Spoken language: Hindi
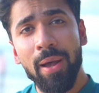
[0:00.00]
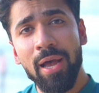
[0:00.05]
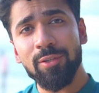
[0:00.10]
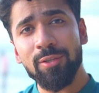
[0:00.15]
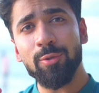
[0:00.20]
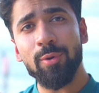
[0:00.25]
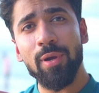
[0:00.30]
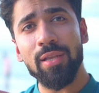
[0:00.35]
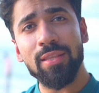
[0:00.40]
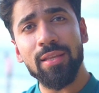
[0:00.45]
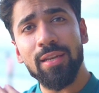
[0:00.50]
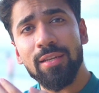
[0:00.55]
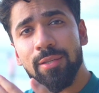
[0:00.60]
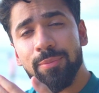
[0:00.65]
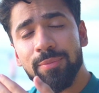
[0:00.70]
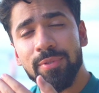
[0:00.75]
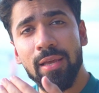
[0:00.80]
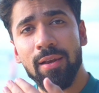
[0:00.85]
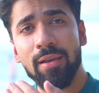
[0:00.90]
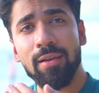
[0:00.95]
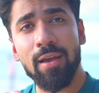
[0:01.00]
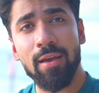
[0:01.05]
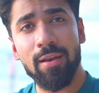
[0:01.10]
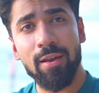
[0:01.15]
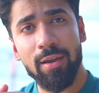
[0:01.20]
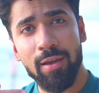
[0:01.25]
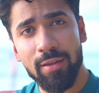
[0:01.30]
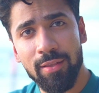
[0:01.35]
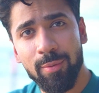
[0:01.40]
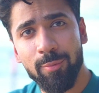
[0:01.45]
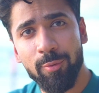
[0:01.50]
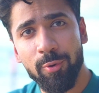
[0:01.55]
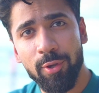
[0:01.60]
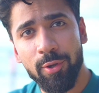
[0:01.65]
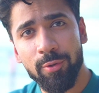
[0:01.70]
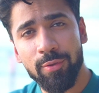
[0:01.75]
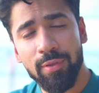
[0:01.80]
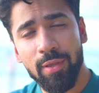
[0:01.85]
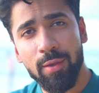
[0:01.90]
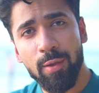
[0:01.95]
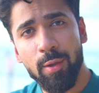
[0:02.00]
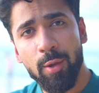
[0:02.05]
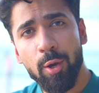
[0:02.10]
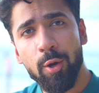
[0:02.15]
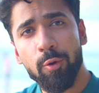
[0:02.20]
बाद जो आता है ना जब सारा खाना ख़त्म हो गया होता है